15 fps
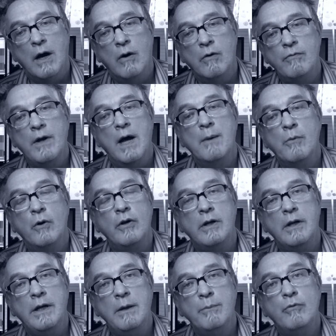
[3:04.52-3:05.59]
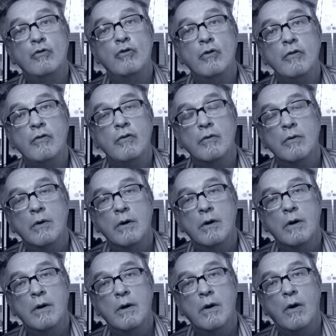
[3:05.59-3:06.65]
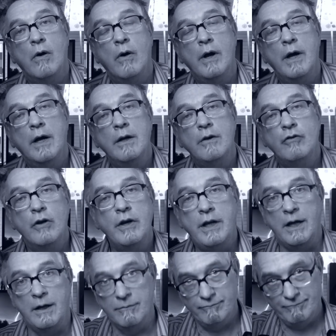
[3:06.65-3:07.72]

auf, wir haben euch lieb, tschüss, euer Johnny.